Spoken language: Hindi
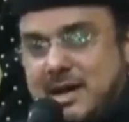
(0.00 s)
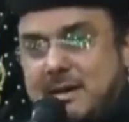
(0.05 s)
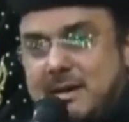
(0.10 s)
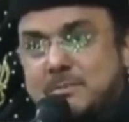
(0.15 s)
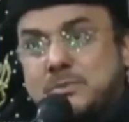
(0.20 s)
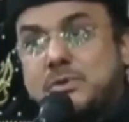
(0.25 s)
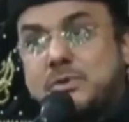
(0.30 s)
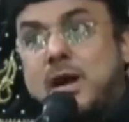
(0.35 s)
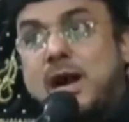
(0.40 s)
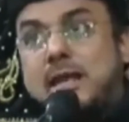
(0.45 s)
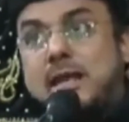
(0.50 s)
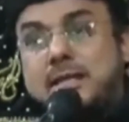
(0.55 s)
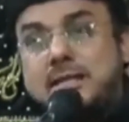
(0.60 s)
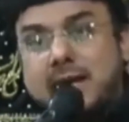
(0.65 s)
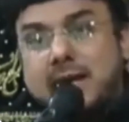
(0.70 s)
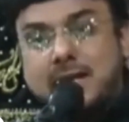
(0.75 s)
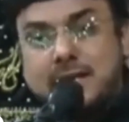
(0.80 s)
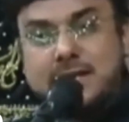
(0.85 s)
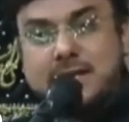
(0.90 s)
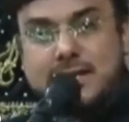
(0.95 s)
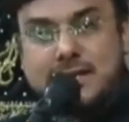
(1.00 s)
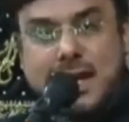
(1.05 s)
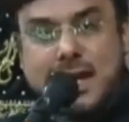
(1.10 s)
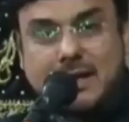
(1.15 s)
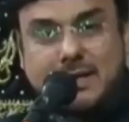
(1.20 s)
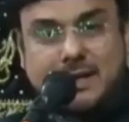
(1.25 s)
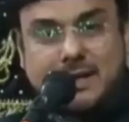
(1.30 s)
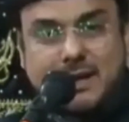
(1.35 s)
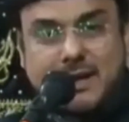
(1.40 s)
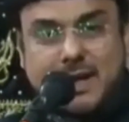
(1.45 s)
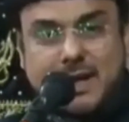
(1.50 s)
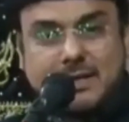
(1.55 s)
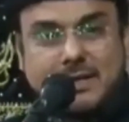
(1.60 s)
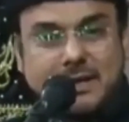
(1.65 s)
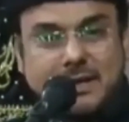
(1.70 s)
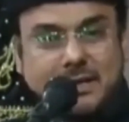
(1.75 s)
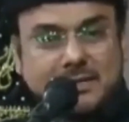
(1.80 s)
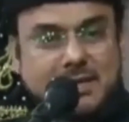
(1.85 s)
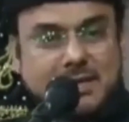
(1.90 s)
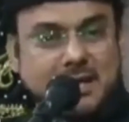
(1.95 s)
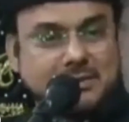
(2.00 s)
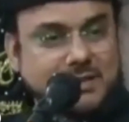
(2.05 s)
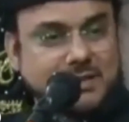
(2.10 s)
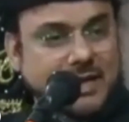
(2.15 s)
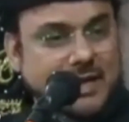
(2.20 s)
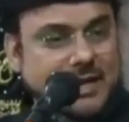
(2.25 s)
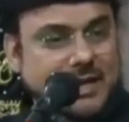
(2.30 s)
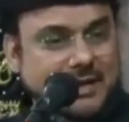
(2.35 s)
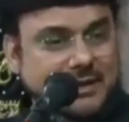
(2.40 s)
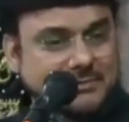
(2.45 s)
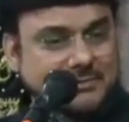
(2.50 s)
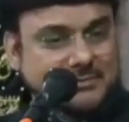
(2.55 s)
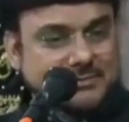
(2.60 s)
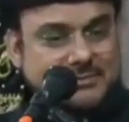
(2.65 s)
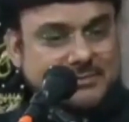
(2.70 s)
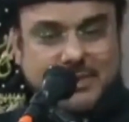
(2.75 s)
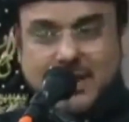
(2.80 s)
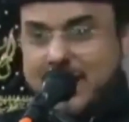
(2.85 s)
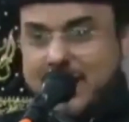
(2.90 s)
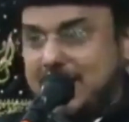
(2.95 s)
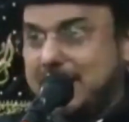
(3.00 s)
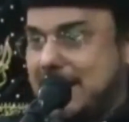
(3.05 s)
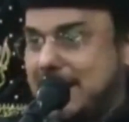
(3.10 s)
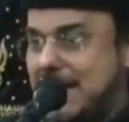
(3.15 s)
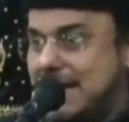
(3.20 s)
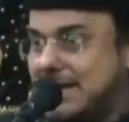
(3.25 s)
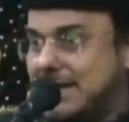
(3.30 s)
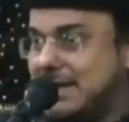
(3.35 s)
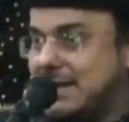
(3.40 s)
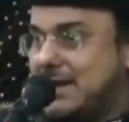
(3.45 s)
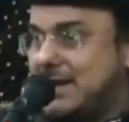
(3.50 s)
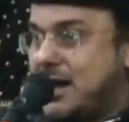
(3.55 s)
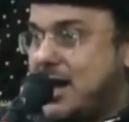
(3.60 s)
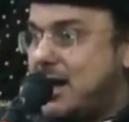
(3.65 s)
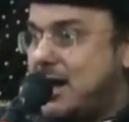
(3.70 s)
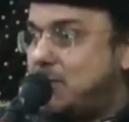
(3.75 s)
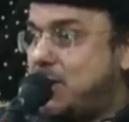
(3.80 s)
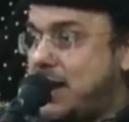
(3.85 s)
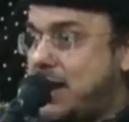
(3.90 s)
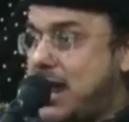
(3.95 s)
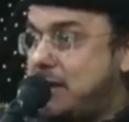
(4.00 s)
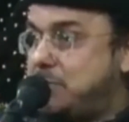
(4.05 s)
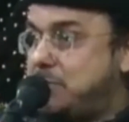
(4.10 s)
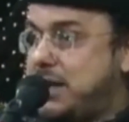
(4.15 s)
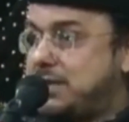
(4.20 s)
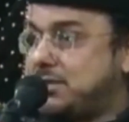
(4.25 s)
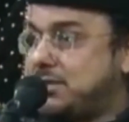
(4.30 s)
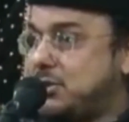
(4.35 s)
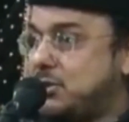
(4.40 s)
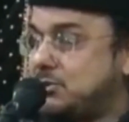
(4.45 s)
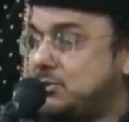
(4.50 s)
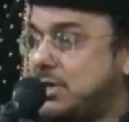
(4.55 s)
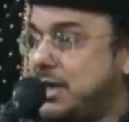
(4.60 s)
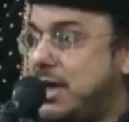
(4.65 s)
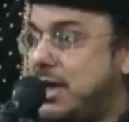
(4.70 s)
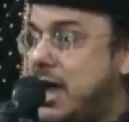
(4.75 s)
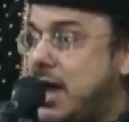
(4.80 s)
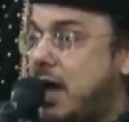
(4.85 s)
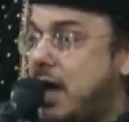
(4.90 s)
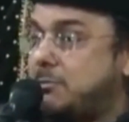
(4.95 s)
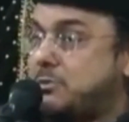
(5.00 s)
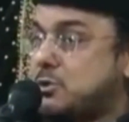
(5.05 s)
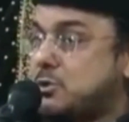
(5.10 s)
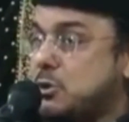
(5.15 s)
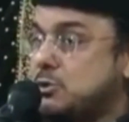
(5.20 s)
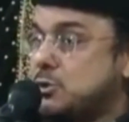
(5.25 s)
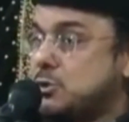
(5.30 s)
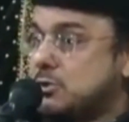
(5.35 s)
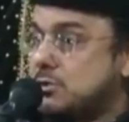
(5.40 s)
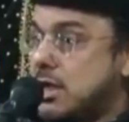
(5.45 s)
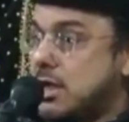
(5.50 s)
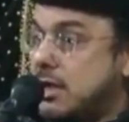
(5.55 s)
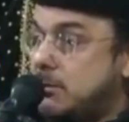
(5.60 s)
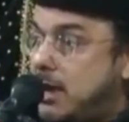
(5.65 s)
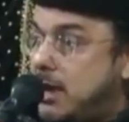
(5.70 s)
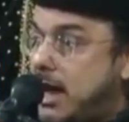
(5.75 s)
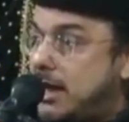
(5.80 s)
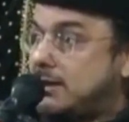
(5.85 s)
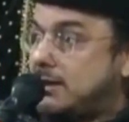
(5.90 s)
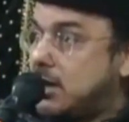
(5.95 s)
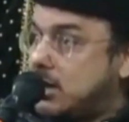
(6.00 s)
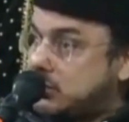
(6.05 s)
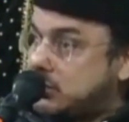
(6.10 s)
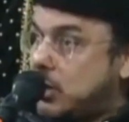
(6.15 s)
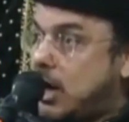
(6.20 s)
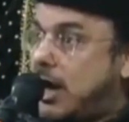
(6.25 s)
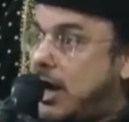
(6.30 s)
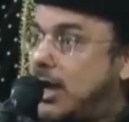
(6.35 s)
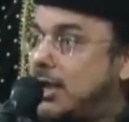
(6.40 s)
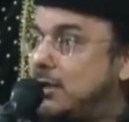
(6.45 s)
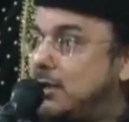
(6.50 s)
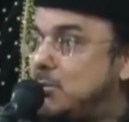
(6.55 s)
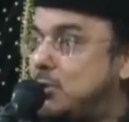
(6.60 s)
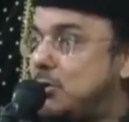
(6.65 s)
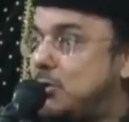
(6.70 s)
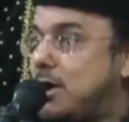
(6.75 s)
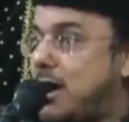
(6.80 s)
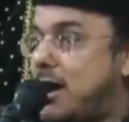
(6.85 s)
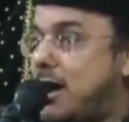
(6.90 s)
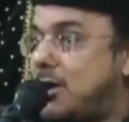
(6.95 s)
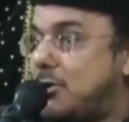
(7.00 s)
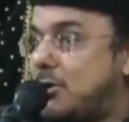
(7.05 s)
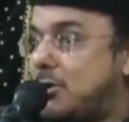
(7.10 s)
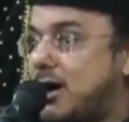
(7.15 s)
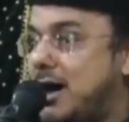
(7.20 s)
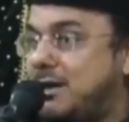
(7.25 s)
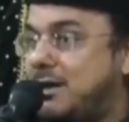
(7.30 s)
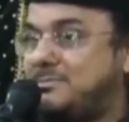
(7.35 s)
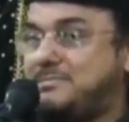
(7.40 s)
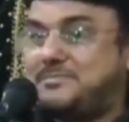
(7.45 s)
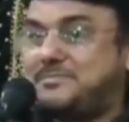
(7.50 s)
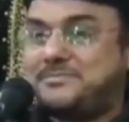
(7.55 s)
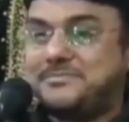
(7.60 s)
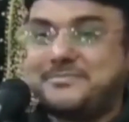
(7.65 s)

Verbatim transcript: हम तो अली अली के नारे लगाने लग जाते है कि नहीं हम और आप बैठे होते अब सोचो सलमान का क्या आलम हो रहा होगा